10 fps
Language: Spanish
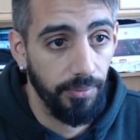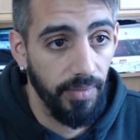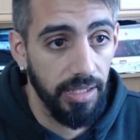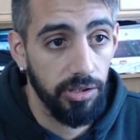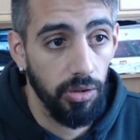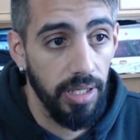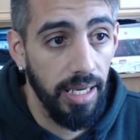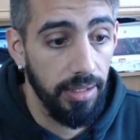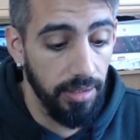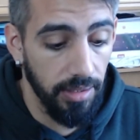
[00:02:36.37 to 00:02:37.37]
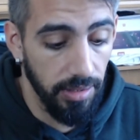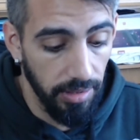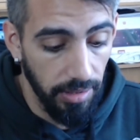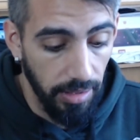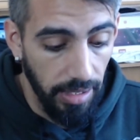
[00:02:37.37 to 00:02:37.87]
Esto ya.
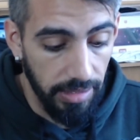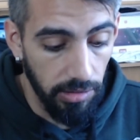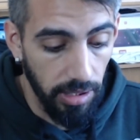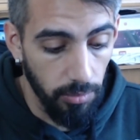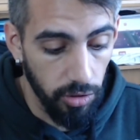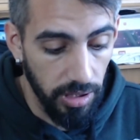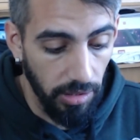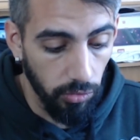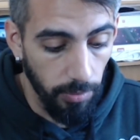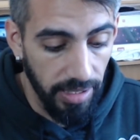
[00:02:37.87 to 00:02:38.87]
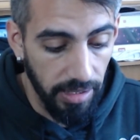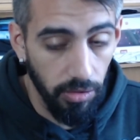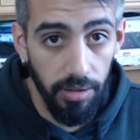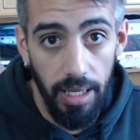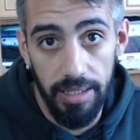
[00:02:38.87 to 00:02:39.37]
Aquí lo tenemos en
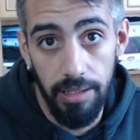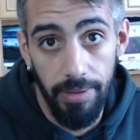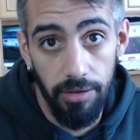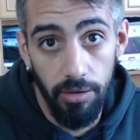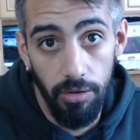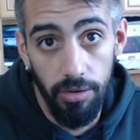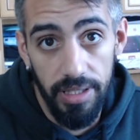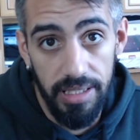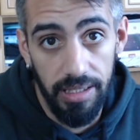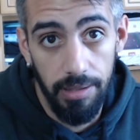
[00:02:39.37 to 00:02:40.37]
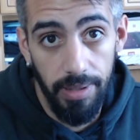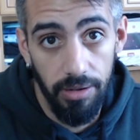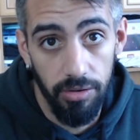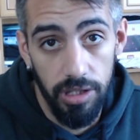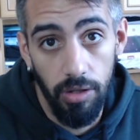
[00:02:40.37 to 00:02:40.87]
automático, activado o
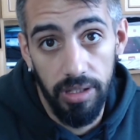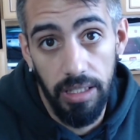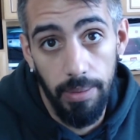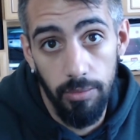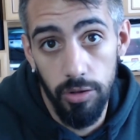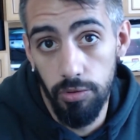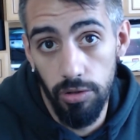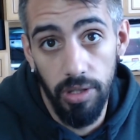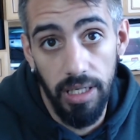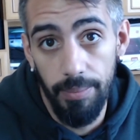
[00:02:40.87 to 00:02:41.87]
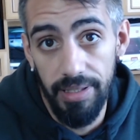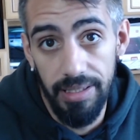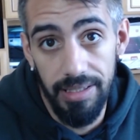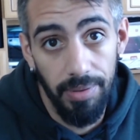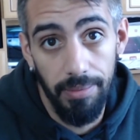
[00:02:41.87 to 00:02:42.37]
desactivado. Si lo activamos, pues
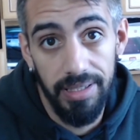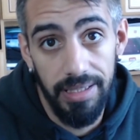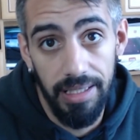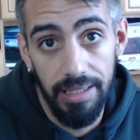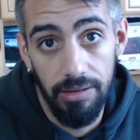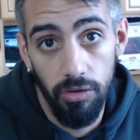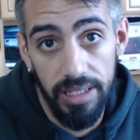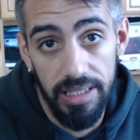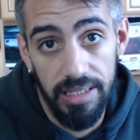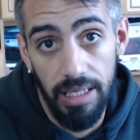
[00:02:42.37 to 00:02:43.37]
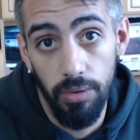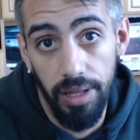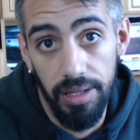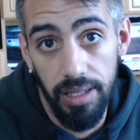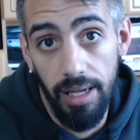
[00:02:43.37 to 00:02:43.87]
lógicamente siempre va a salir lo que es esa
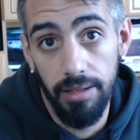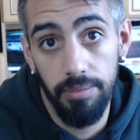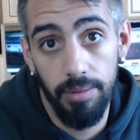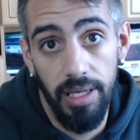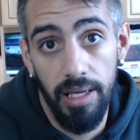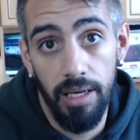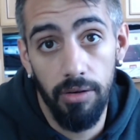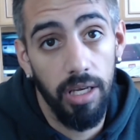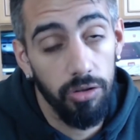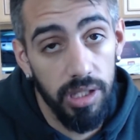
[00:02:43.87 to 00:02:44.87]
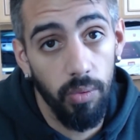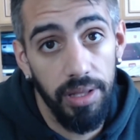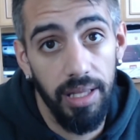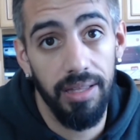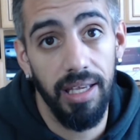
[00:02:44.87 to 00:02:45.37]
lucecita, eh, con la
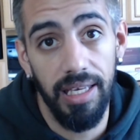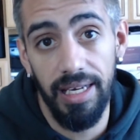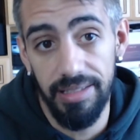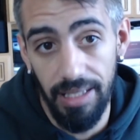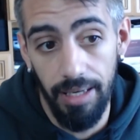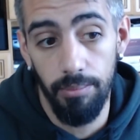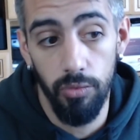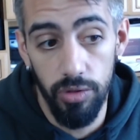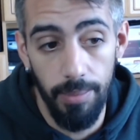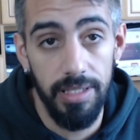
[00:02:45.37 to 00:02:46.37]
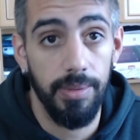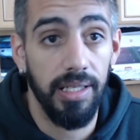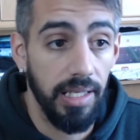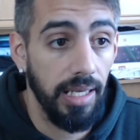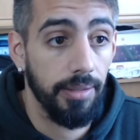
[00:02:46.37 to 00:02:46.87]
consecuencia de que gastará mucha más batería.